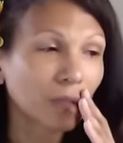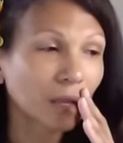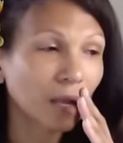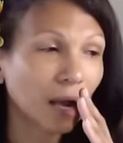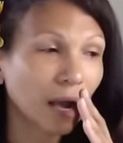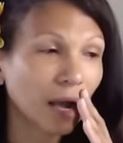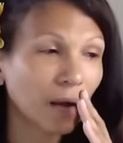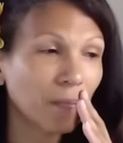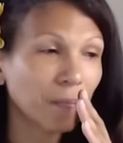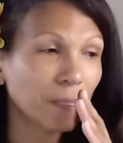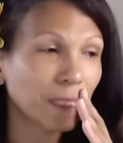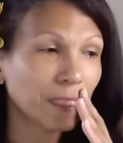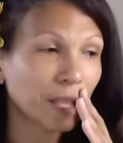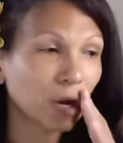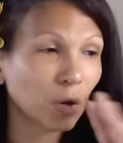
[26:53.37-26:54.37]
to
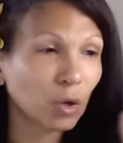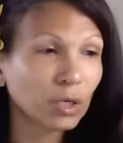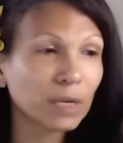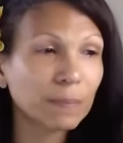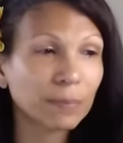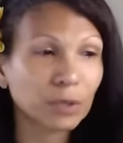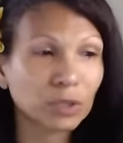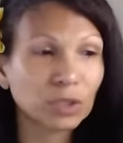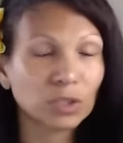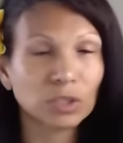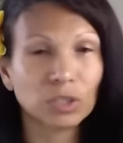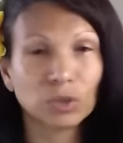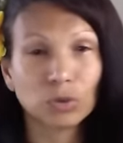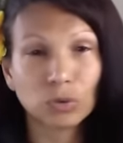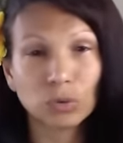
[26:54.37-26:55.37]
jedyną osobą,
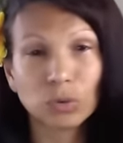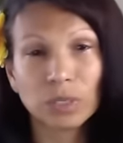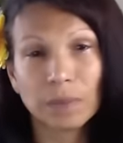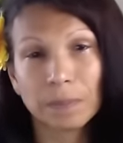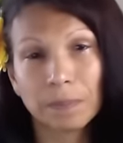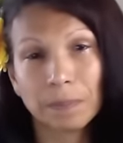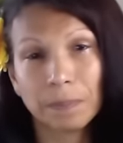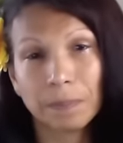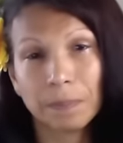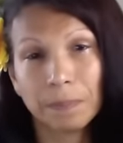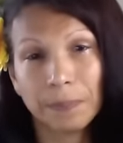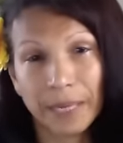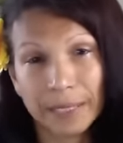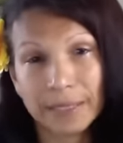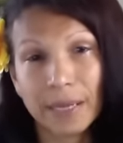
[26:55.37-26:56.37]
która tak naprawdę
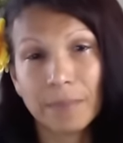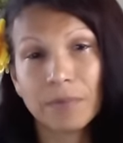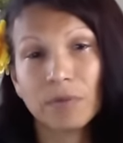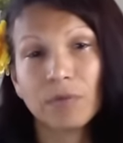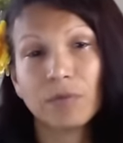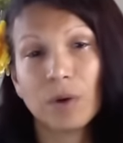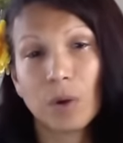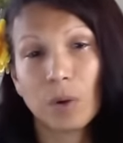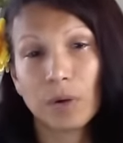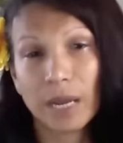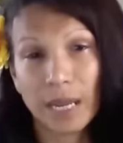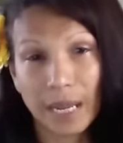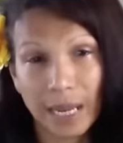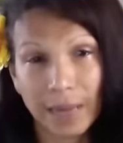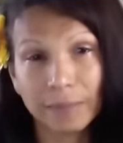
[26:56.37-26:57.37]
odebrała telefon,
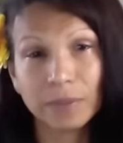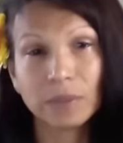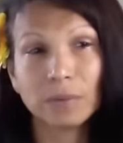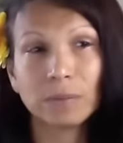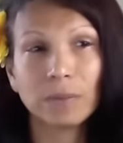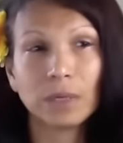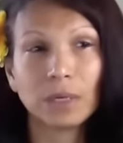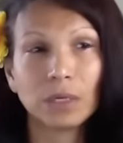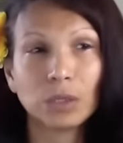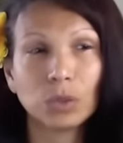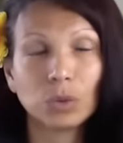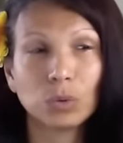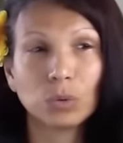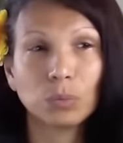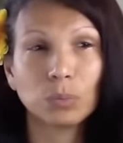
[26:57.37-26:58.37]
przyszła i
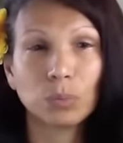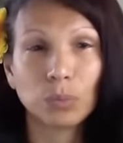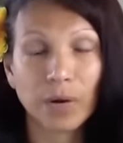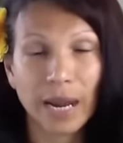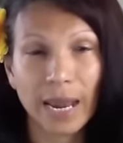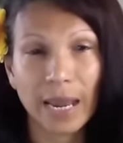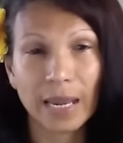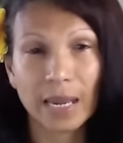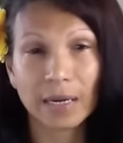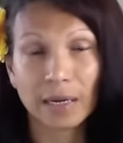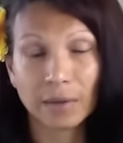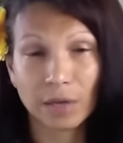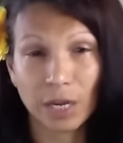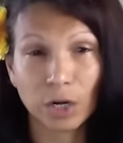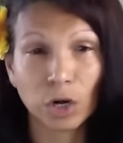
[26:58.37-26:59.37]
modliła się za
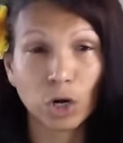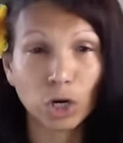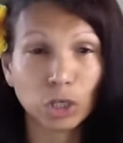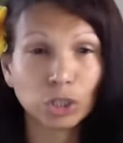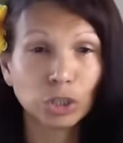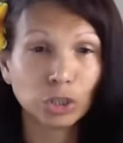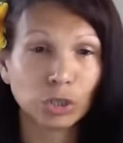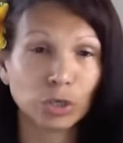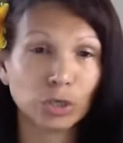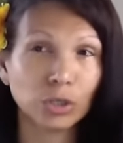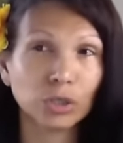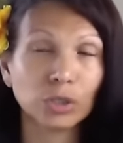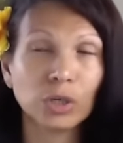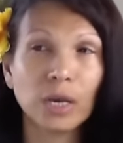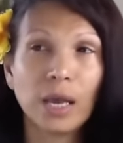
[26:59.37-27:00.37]
mnie w swoim
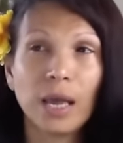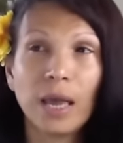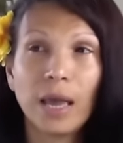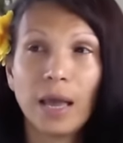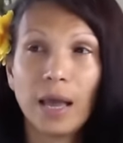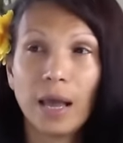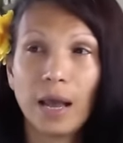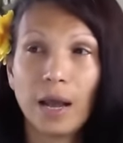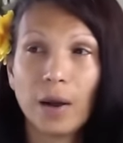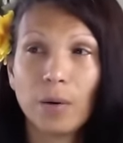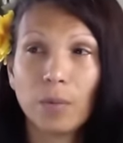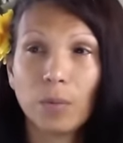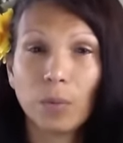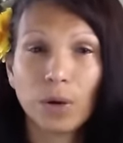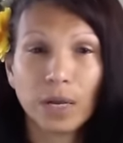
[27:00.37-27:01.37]
kościele, to była
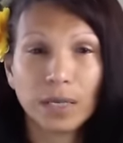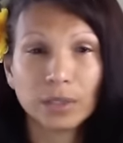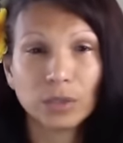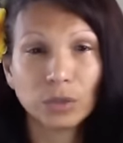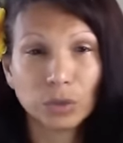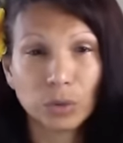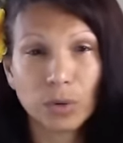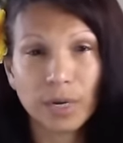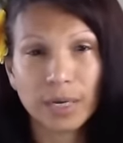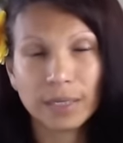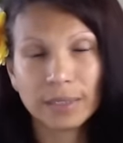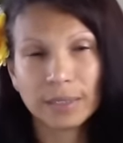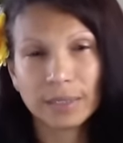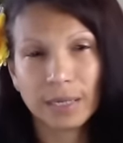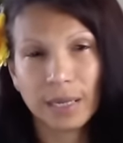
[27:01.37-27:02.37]
Joyce i
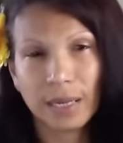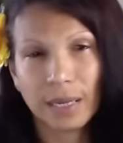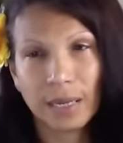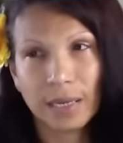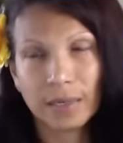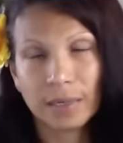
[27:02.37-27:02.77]
jej grupa